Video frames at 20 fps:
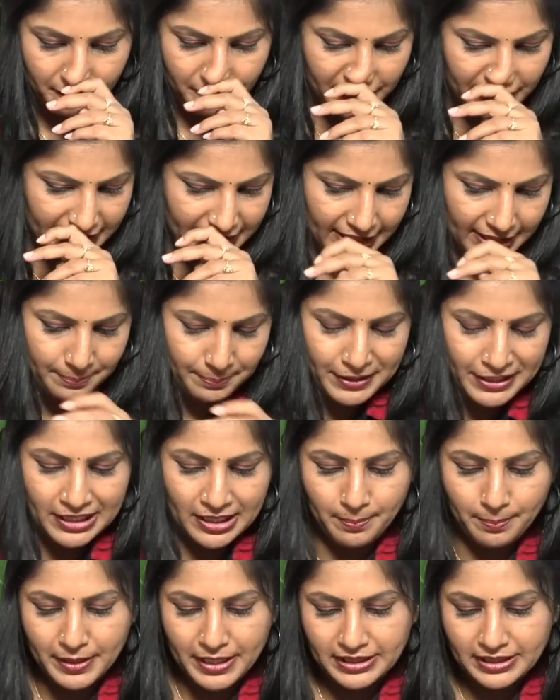వీఐపీల
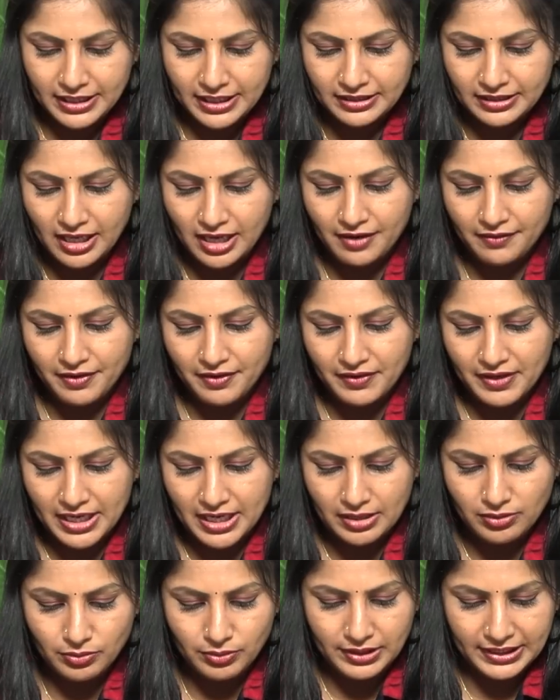భద్రతా
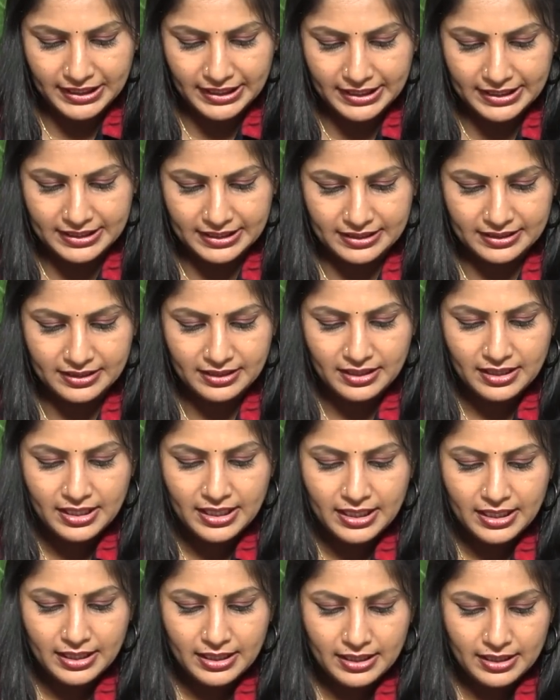వివరాలు లీక్
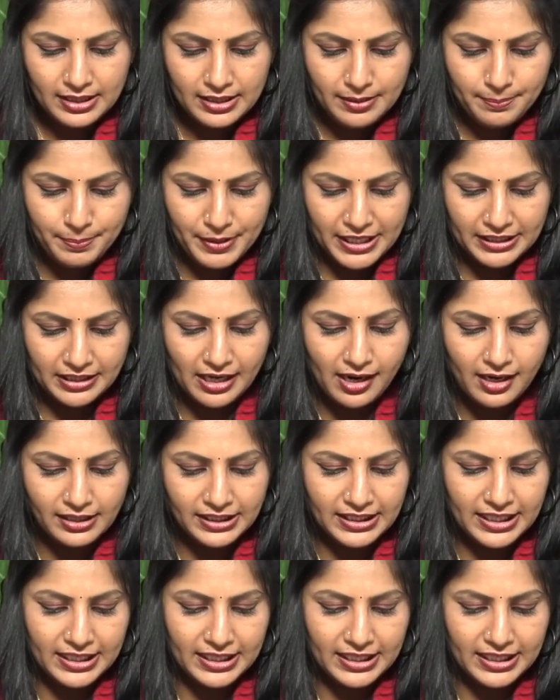ప్రధాని